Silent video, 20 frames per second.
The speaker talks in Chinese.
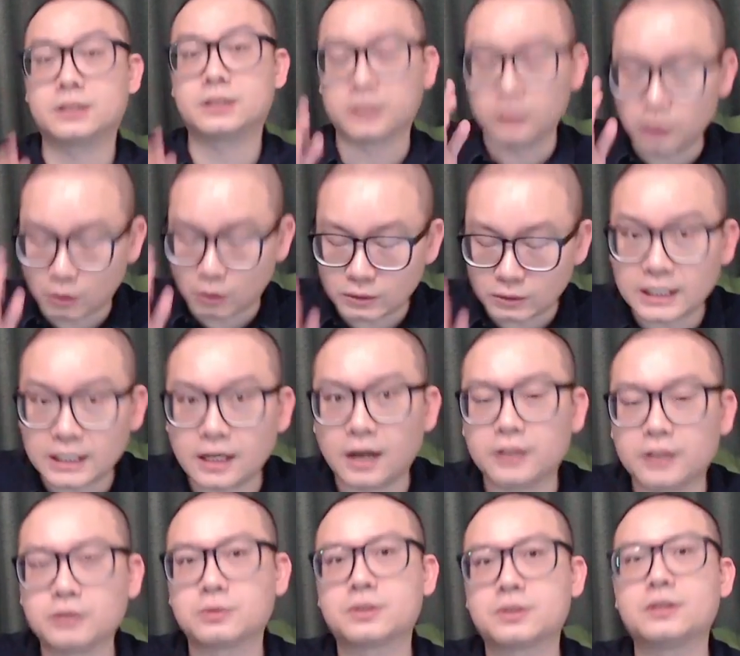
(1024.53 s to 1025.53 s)
有一个，
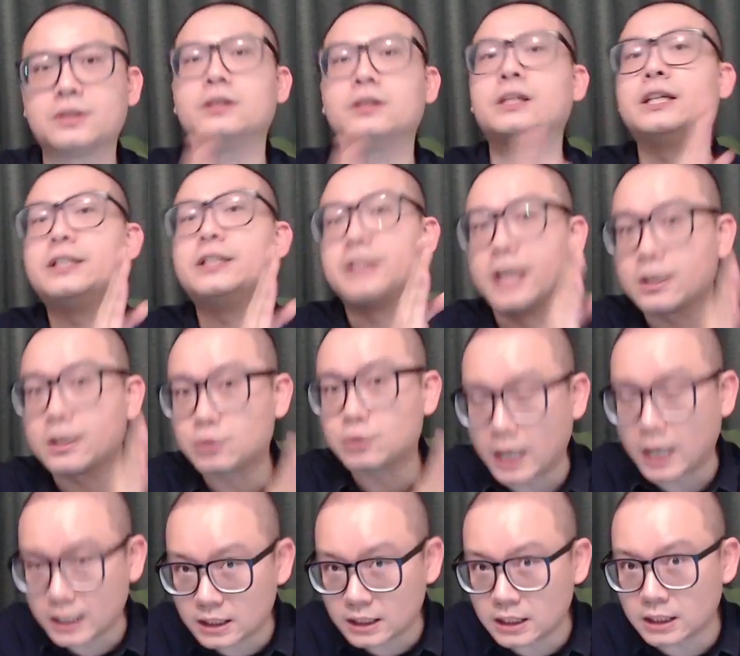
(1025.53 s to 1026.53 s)
就是你结
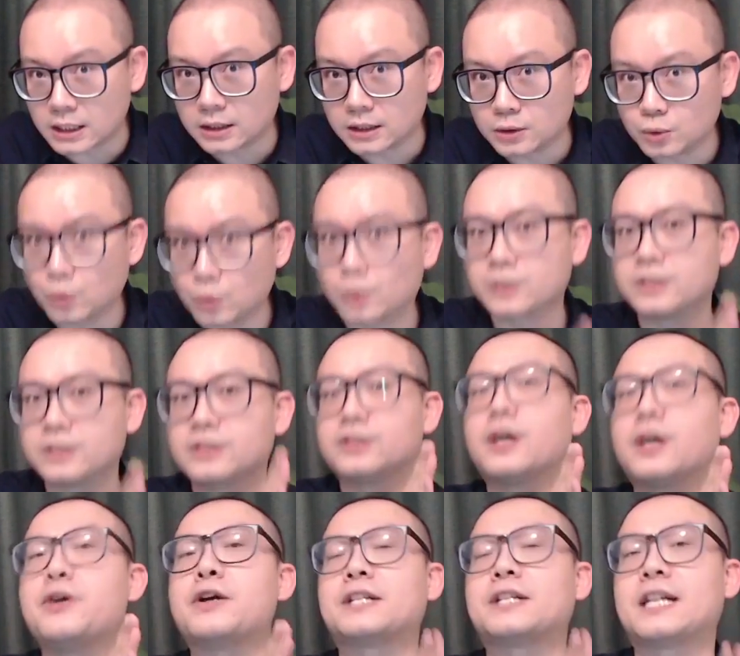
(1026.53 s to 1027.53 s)
算日，如果是
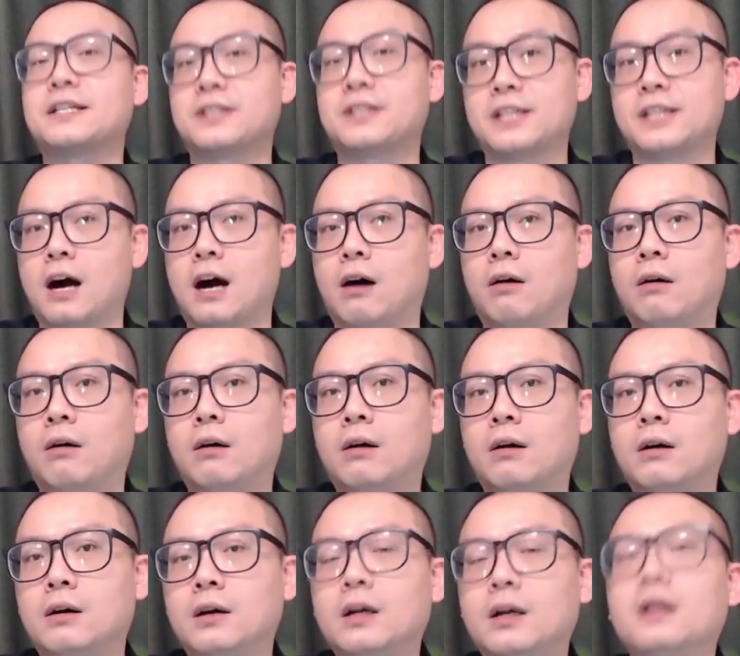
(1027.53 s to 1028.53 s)
12月31号
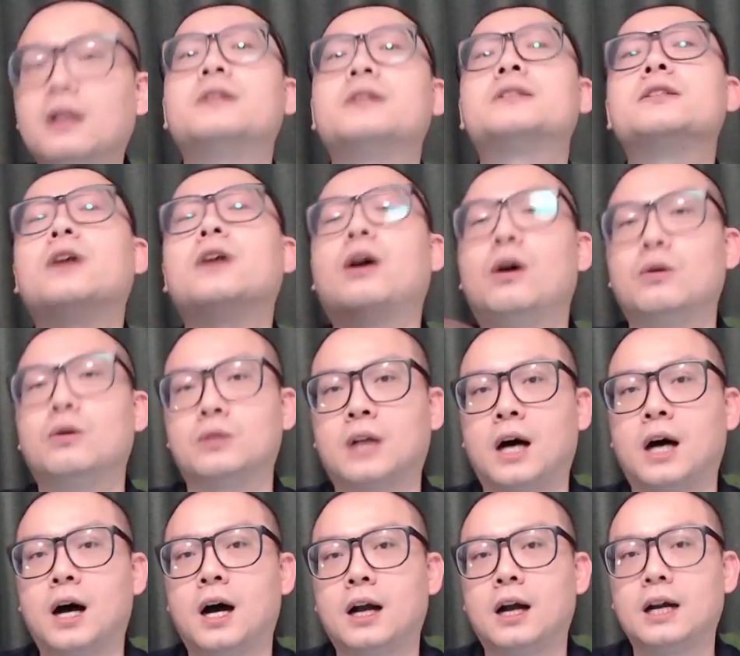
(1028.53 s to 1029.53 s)
之后
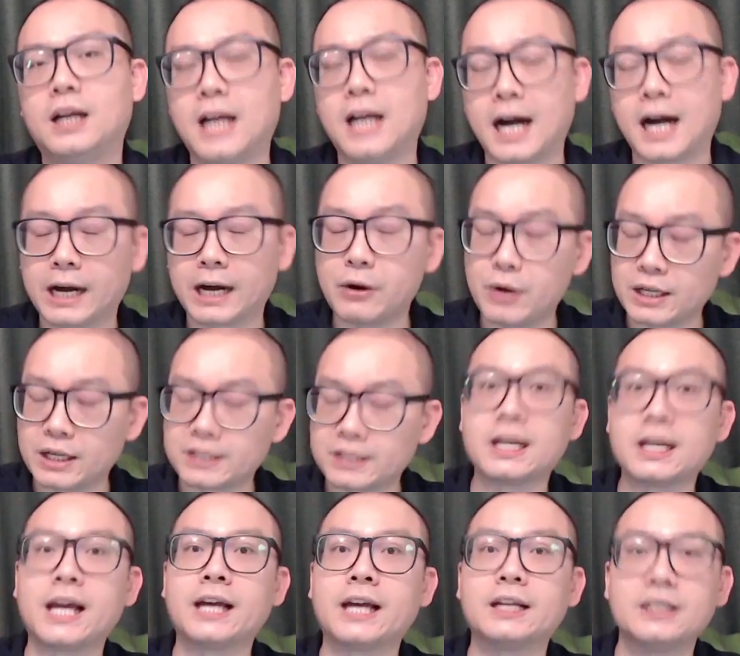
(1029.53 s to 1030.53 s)
的2个月之
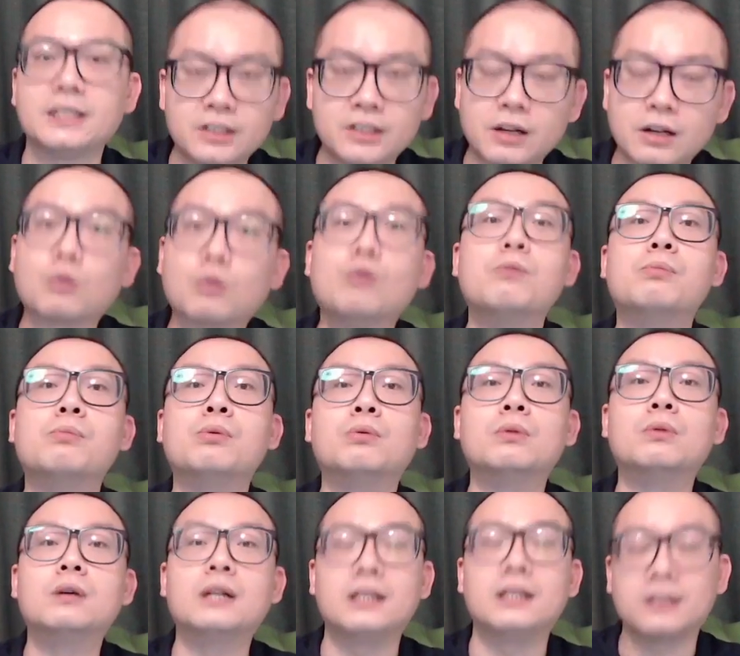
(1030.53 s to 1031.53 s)
内一定要公布，
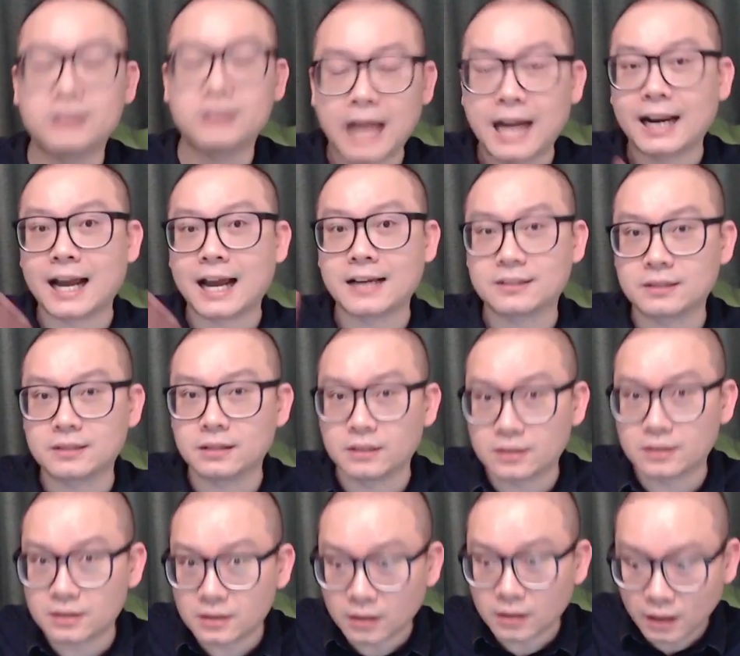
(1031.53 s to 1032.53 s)
你的 deadline 是
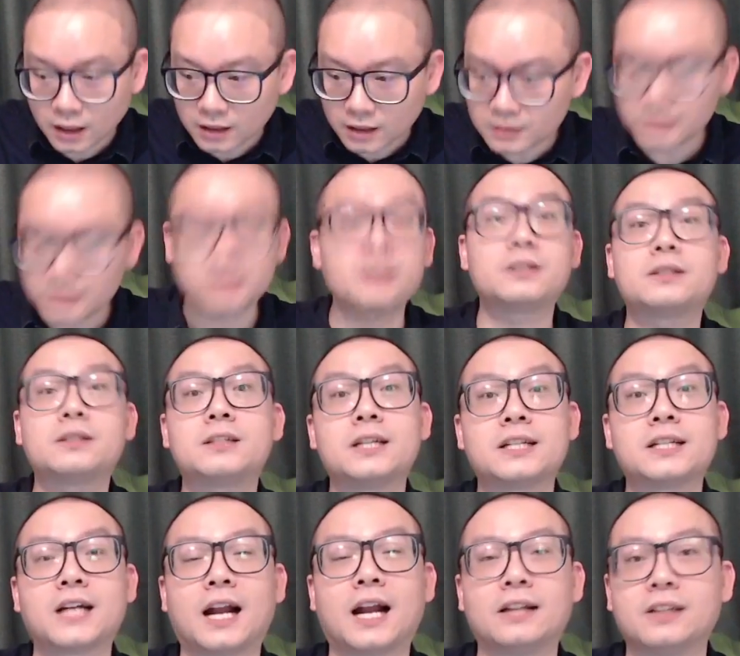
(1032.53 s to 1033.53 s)
接
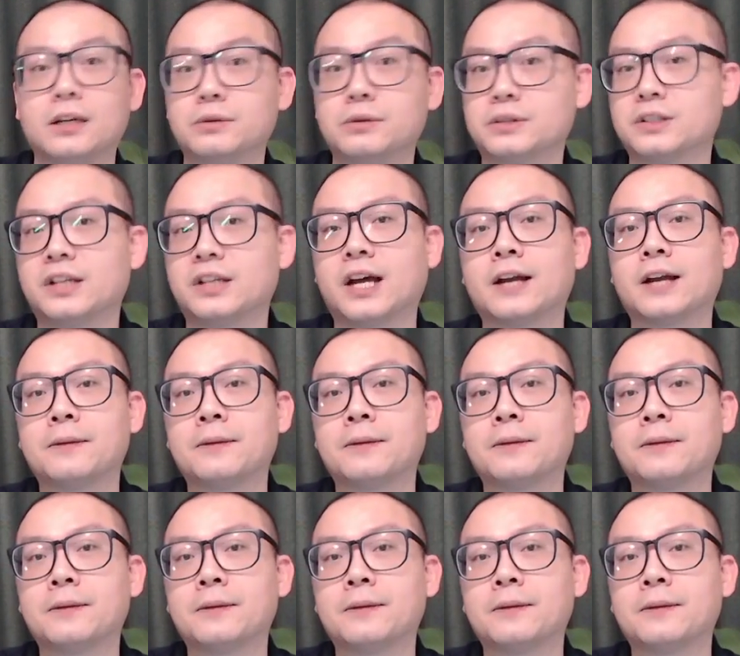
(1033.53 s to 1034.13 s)
下来的60天